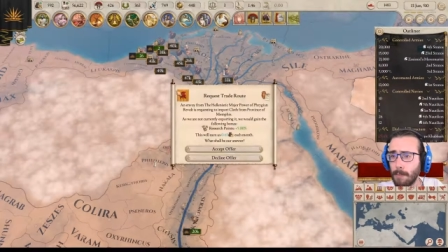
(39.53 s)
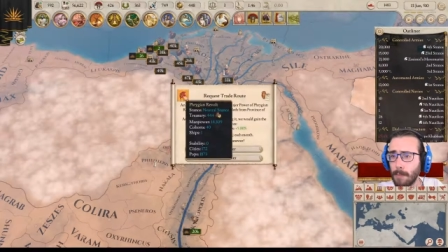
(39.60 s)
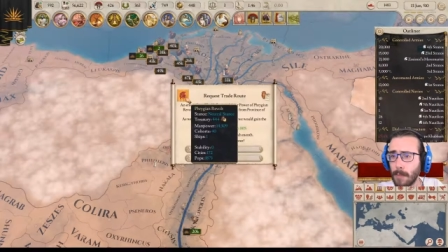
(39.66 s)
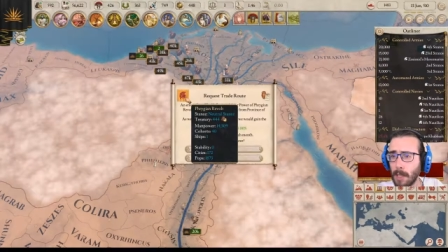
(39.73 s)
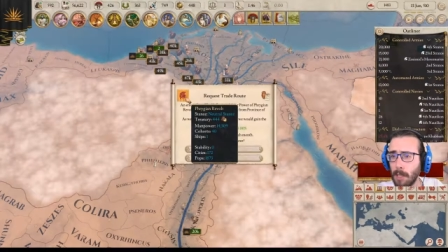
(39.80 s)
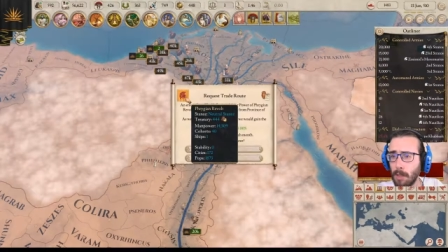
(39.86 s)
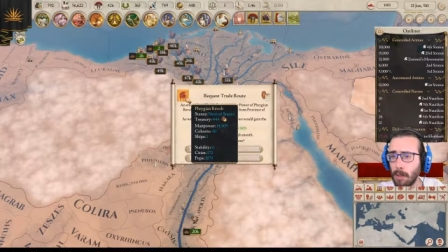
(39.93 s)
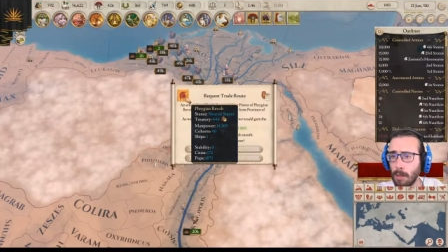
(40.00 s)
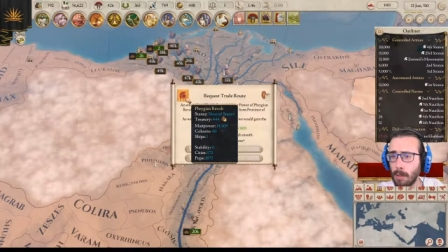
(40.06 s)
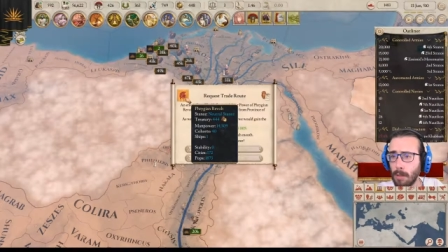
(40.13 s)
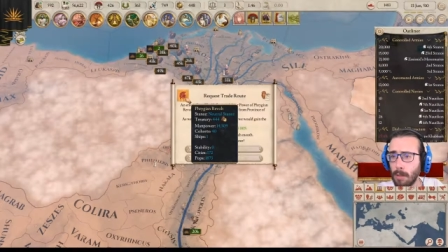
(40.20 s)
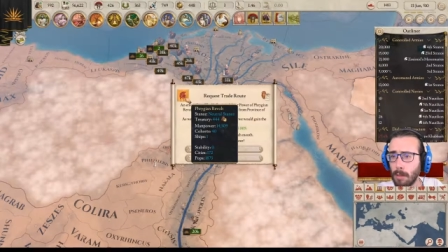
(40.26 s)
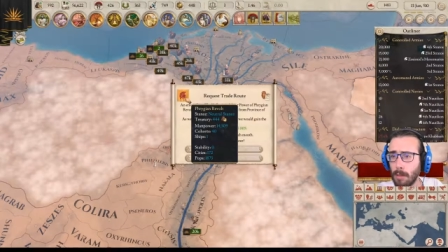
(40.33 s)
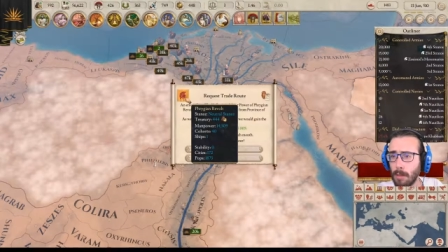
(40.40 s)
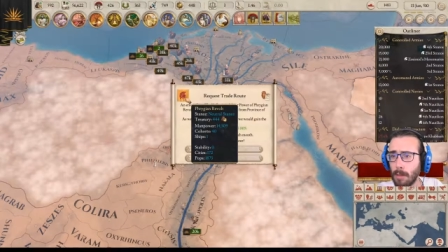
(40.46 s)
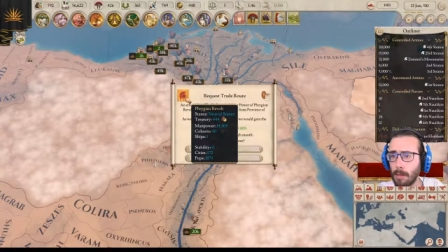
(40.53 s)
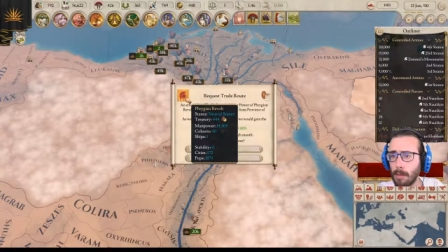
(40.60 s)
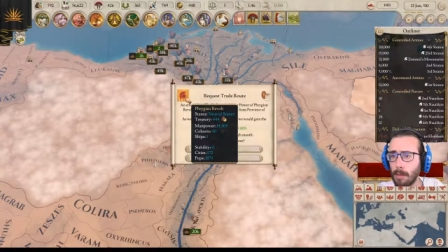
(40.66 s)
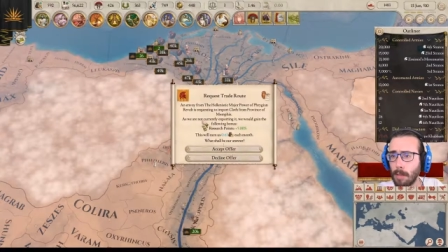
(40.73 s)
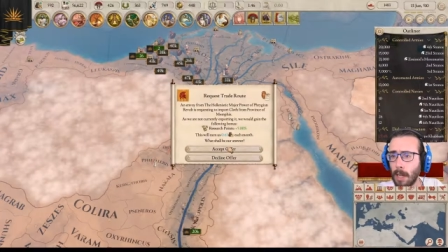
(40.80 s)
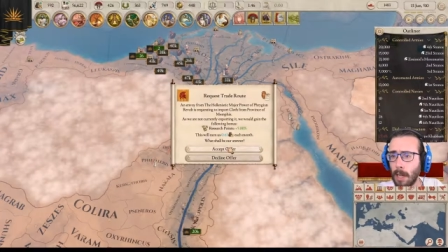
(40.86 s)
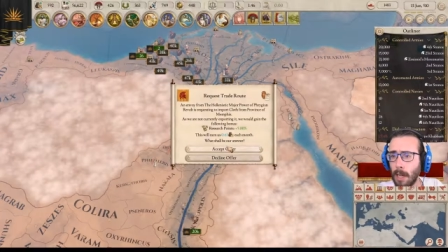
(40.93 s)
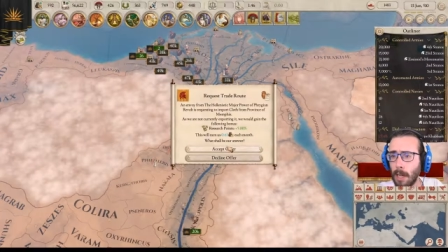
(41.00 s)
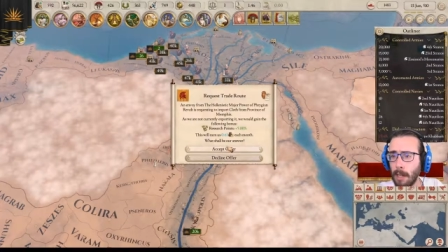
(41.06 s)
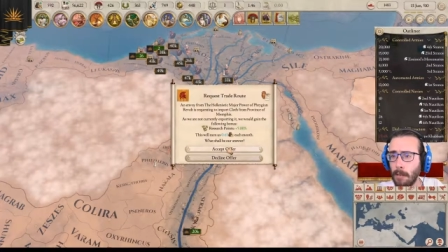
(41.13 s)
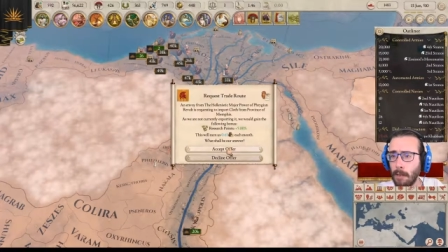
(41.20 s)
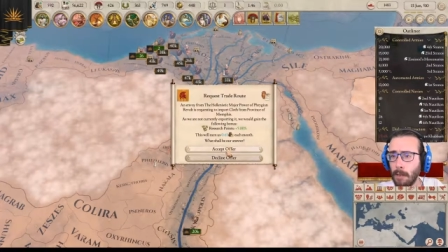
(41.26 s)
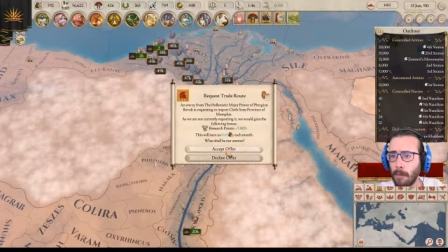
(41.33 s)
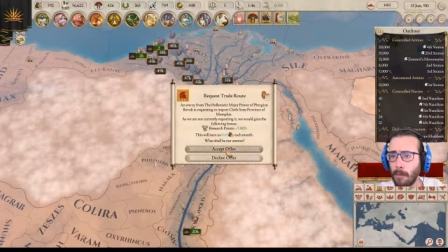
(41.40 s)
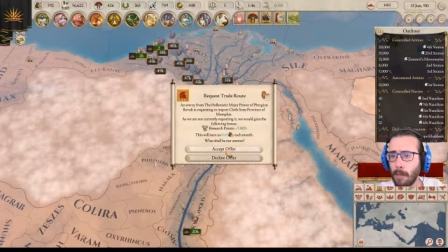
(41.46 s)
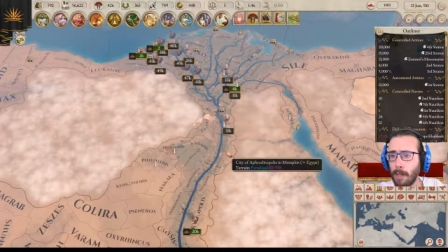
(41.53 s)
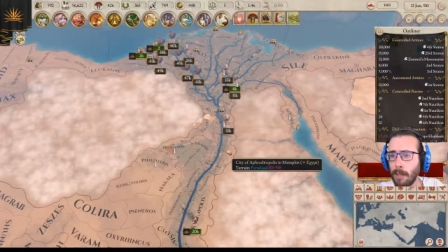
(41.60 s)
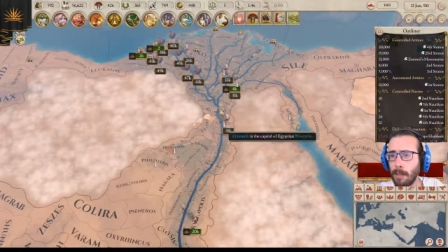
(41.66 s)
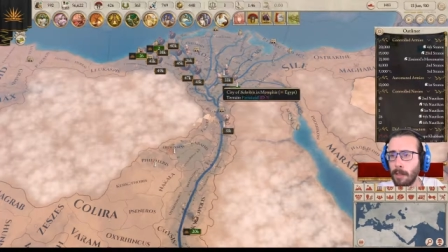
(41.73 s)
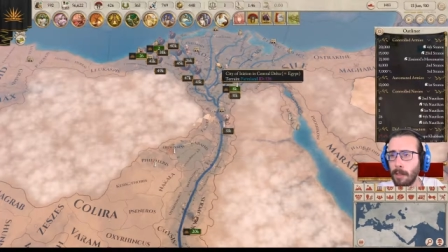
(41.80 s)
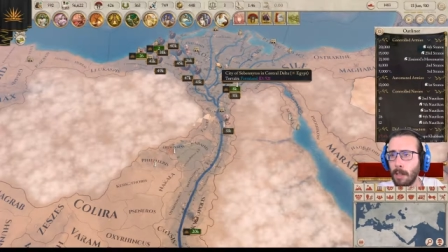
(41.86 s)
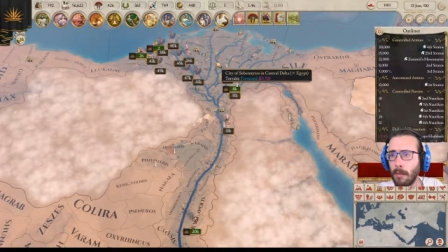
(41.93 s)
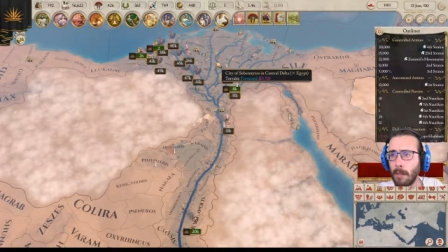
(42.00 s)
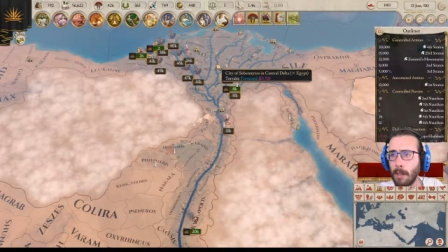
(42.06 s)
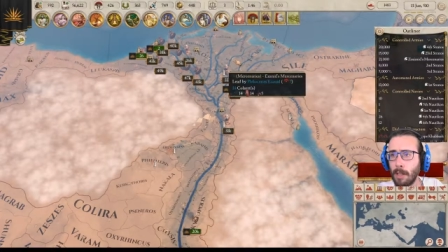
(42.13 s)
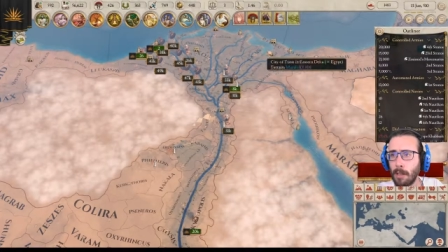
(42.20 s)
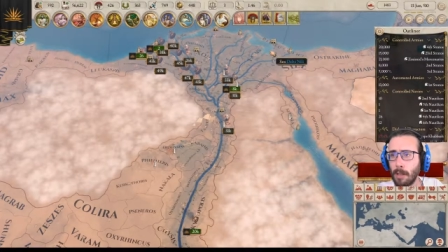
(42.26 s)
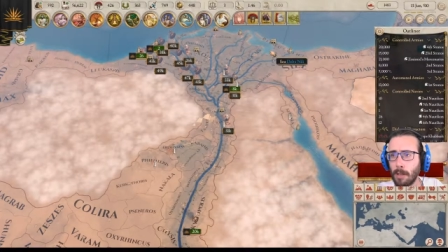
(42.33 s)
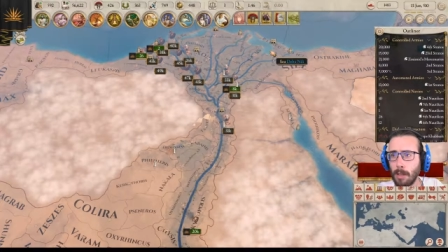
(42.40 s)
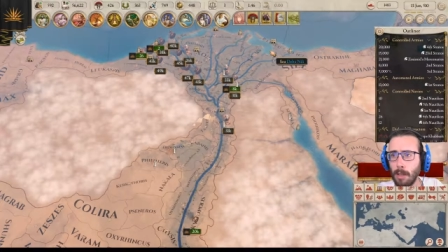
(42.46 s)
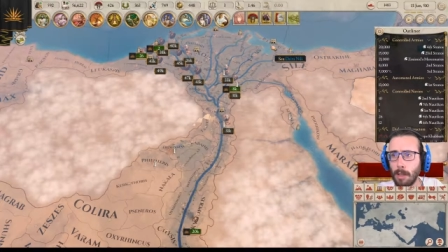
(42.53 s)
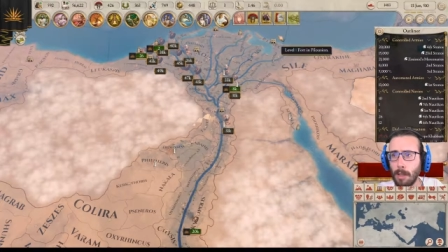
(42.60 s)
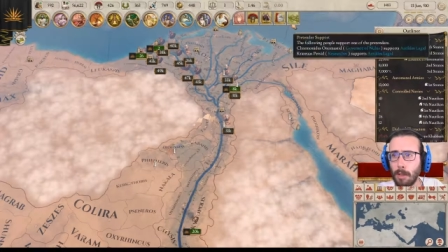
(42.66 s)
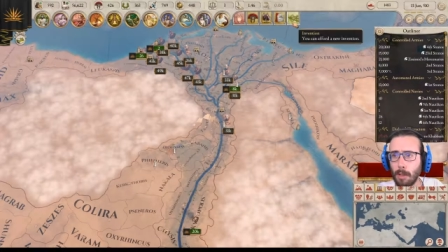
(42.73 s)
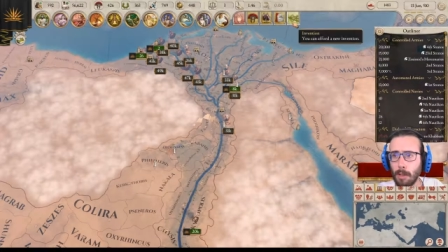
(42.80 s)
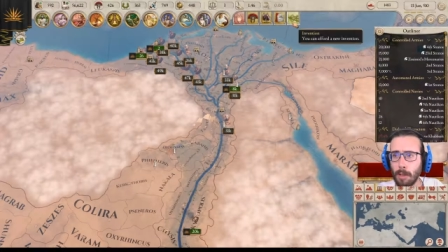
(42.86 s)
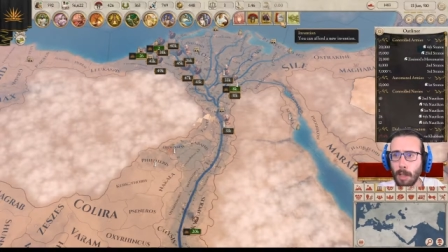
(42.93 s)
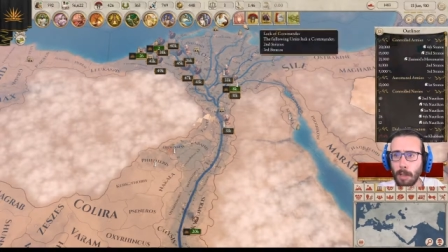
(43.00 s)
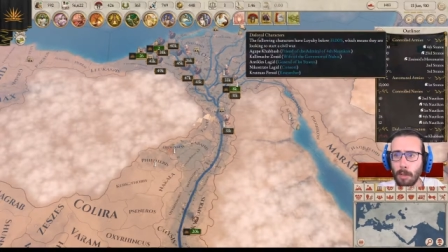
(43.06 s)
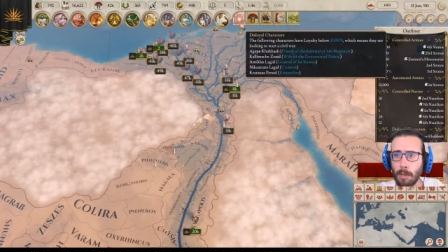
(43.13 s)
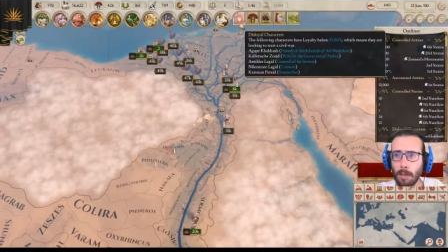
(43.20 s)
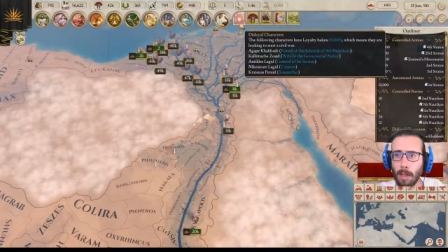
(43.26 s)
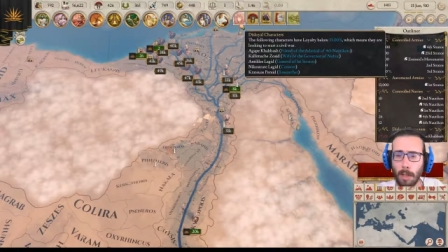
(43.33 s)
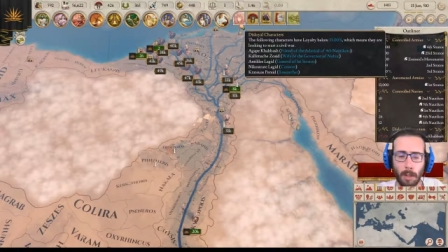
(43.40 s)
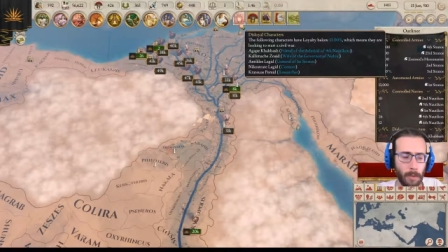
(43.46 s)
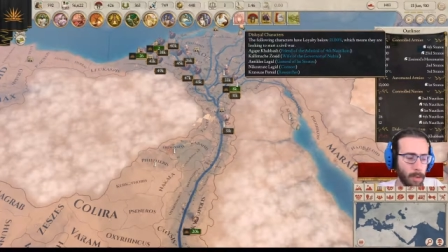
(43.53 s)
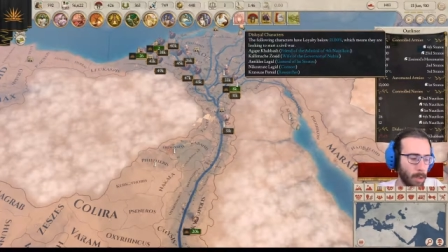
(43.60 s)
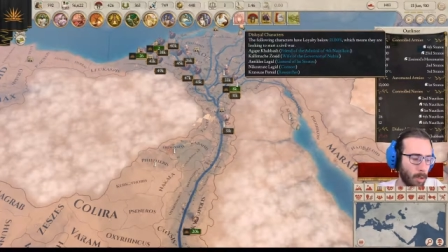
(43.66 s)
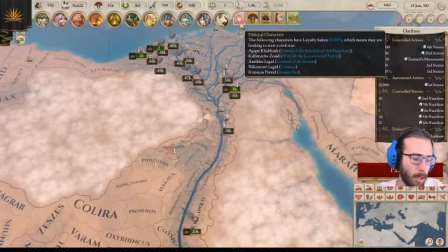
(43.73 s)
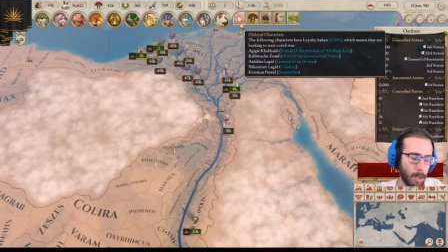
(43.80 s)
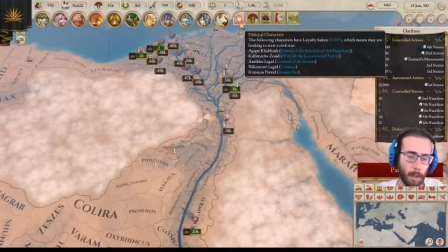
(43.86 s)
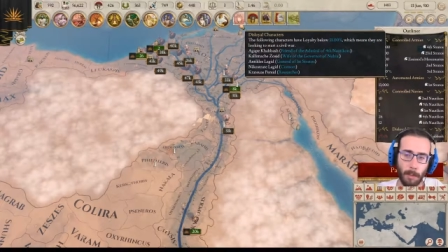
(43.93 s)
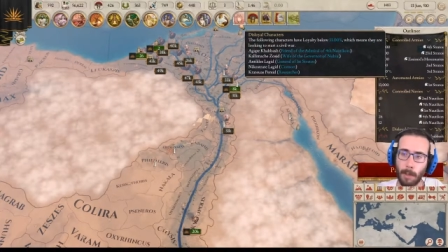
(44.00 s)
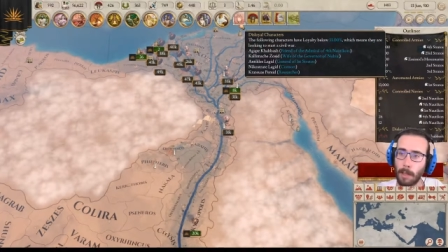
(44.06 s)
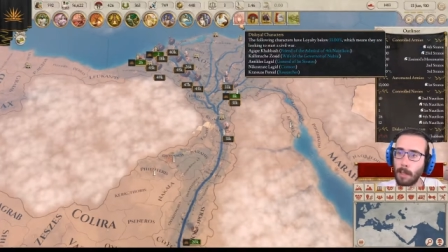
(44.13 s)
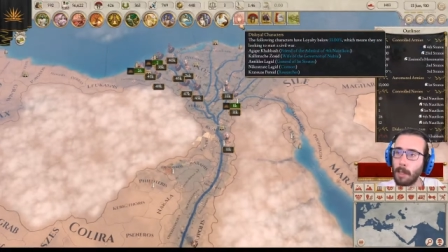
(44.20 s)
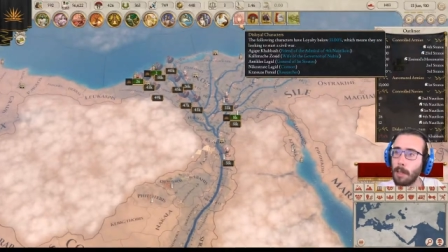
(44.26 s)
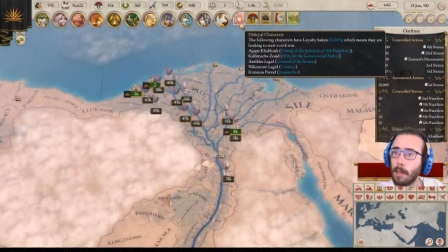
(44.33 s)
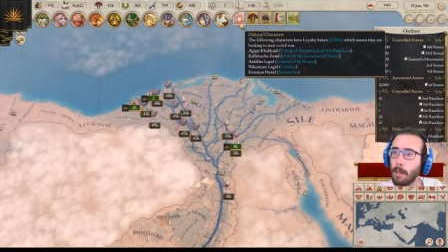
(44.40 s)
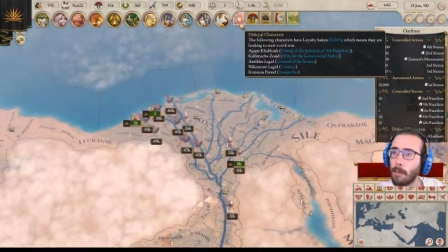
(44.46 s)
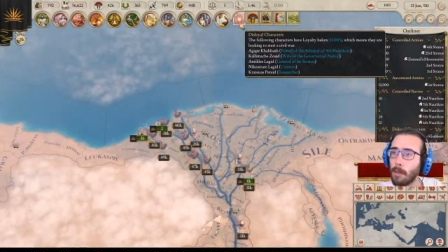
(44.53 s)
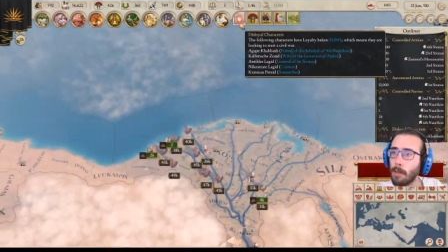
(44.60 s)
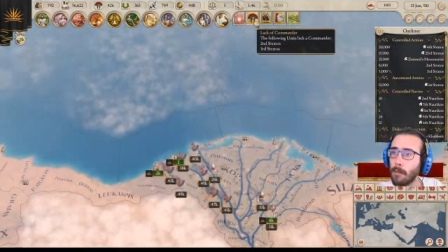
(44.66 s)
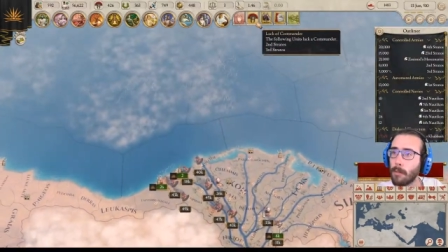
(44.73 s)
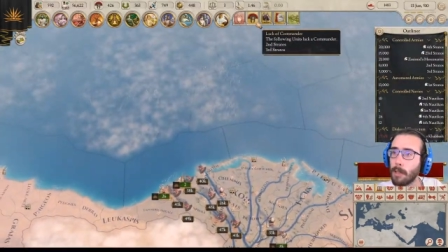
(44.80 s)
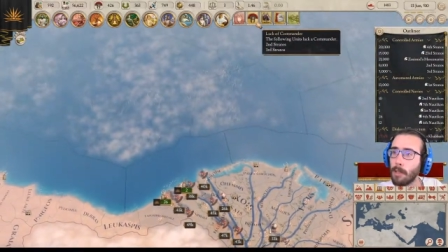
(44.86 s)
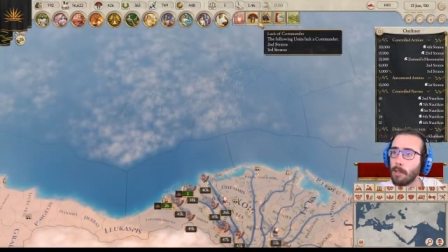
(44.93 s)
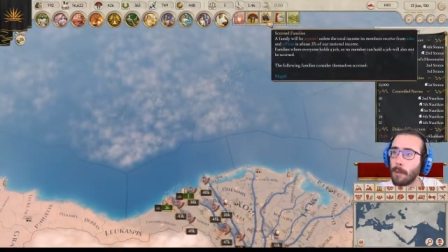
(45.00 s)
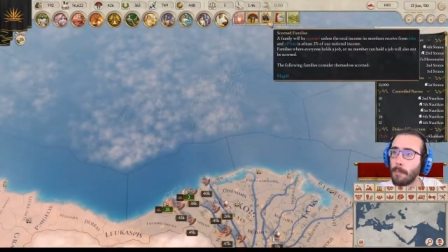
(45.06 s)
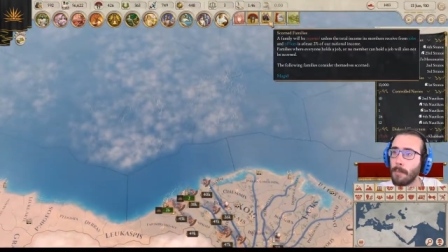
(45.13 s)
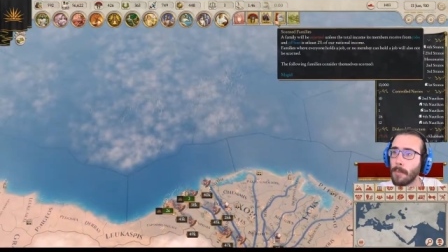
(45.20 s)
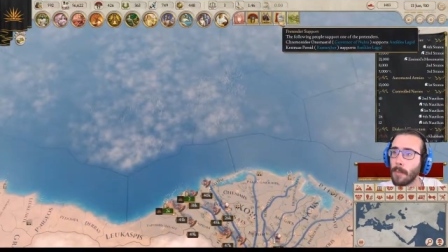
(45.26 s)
Chi ce lo... Ah, la rivolta frig della Frigia. Sì, ci sta, ci sta. Io vi do la roba, la rivolta Frigia.